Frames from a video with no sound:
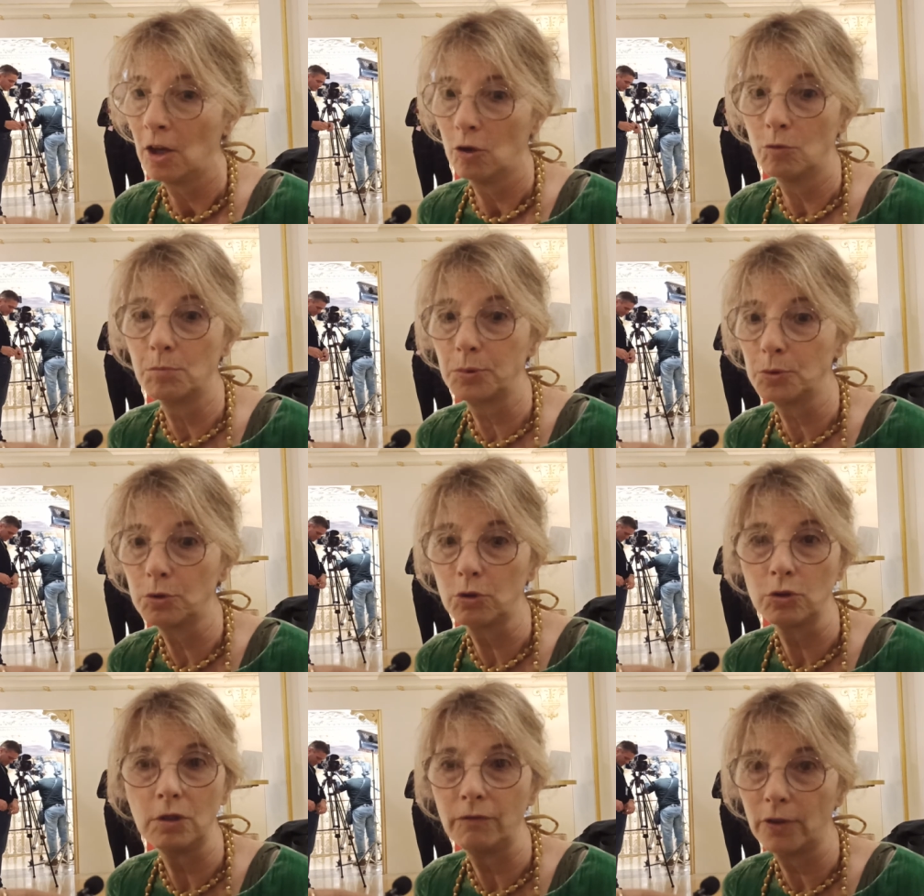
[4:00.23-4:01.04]
un
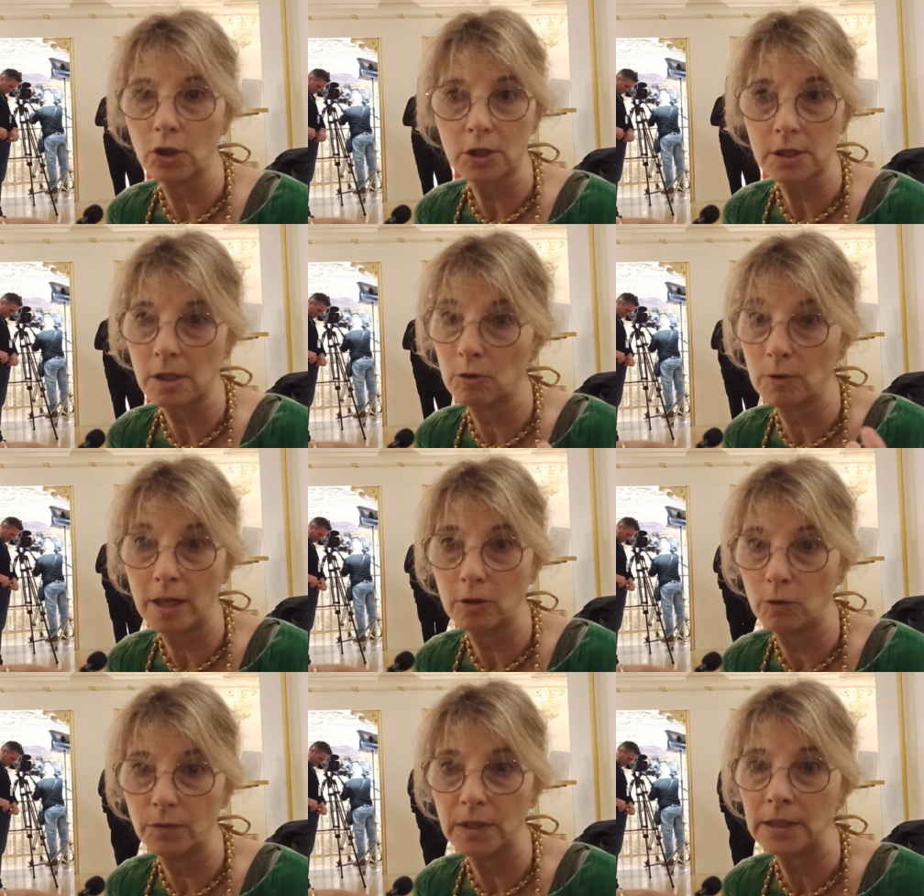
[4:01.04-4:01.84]
punto di forza e
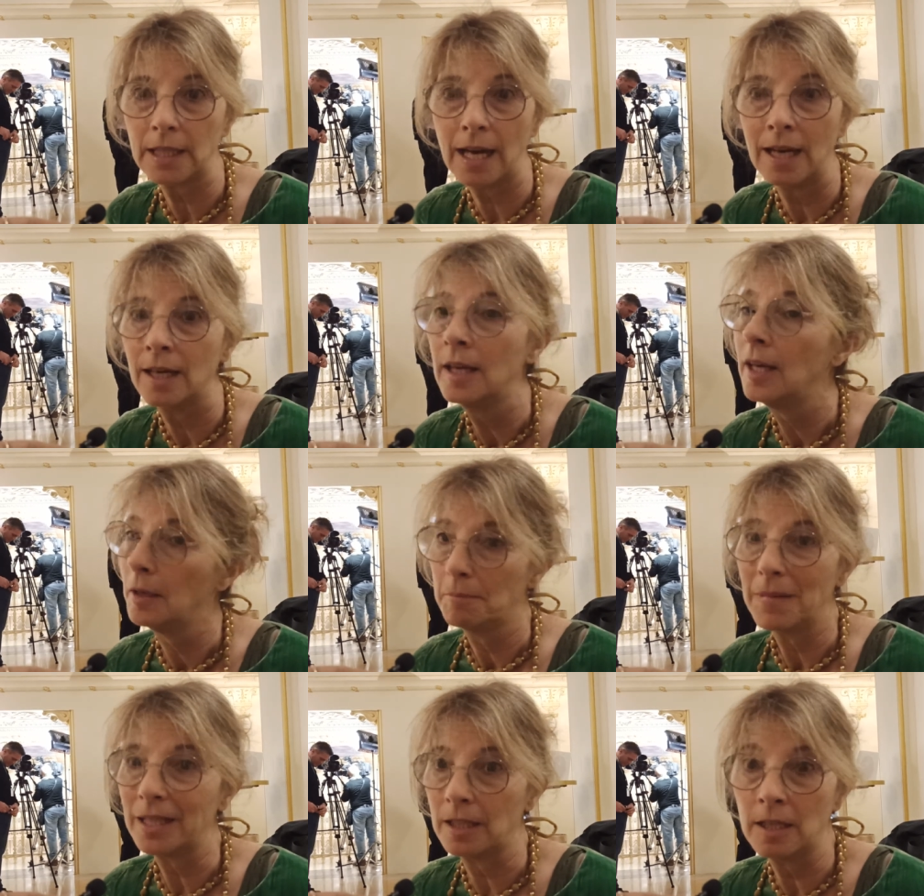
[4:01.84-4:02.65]
una novità,
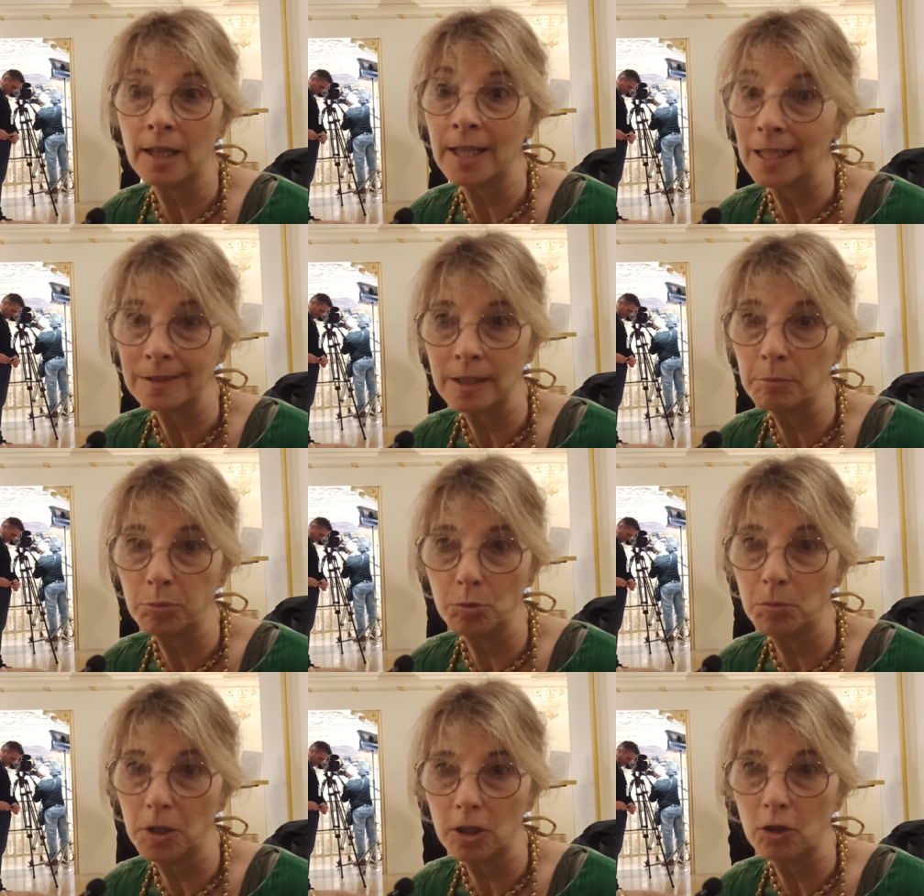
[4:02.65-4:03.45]
ma il grande
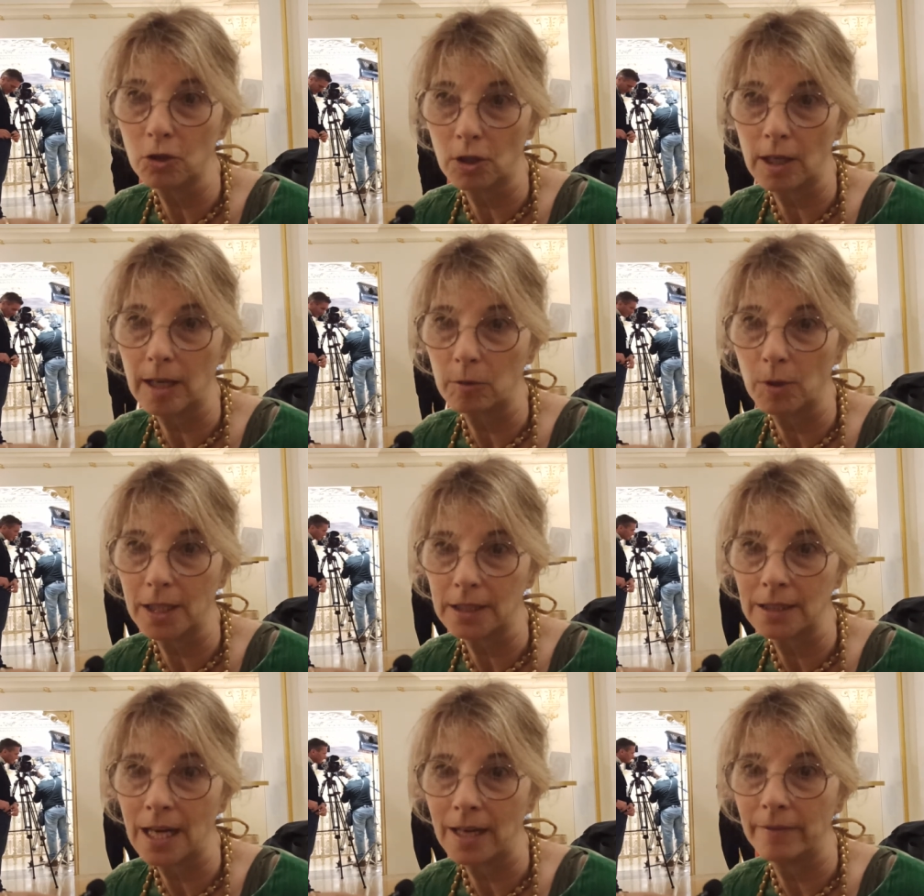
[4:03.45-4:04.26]
pubblico non la
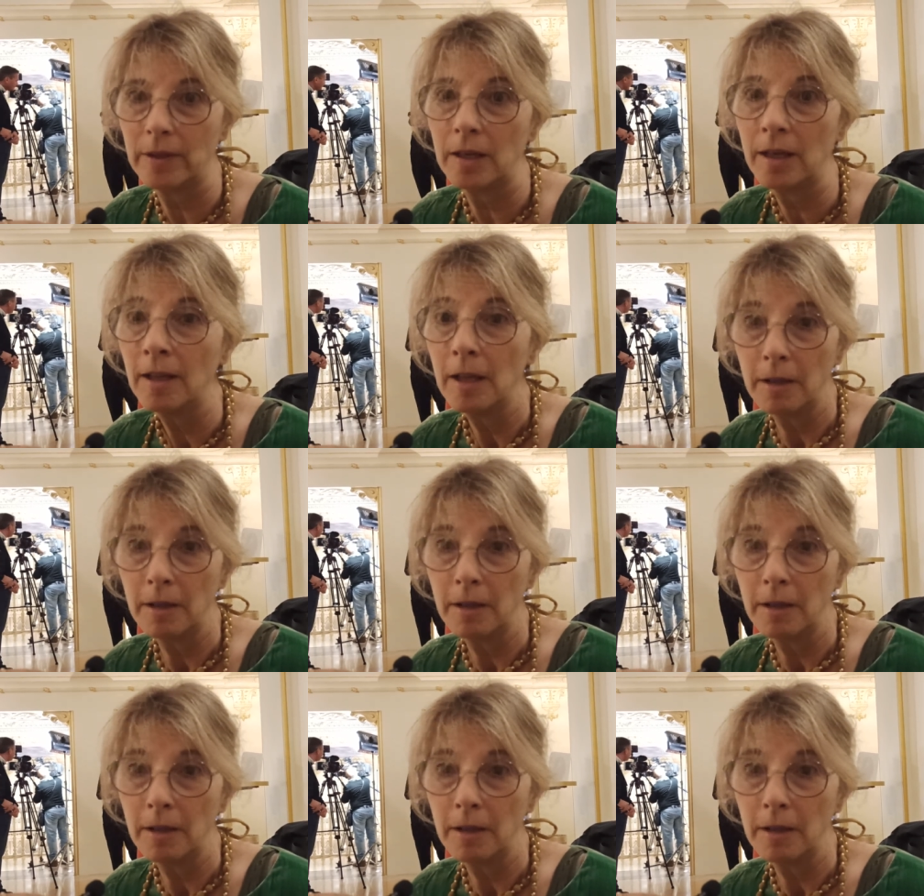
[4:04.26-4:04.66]
guardava.